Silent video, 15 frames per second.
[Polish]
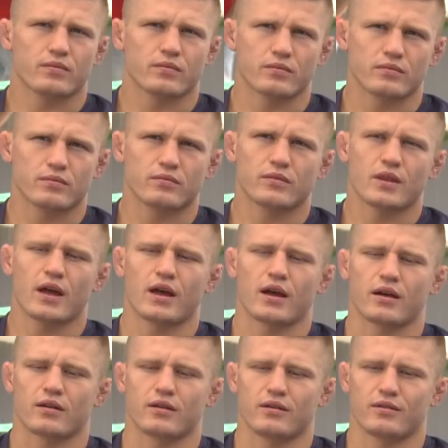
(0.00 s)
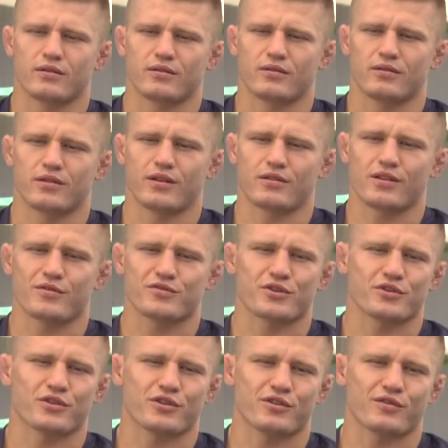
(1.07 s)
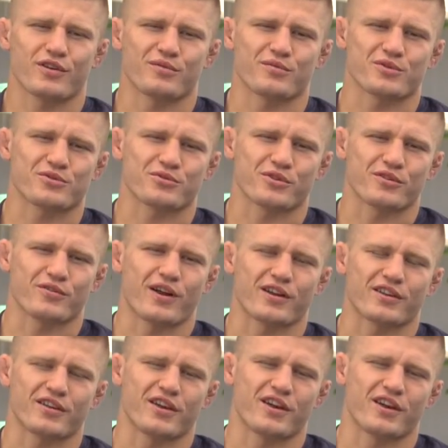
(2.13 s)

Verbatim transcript: Mm, tak, y, zawsze interesowały mnie sztuki walki.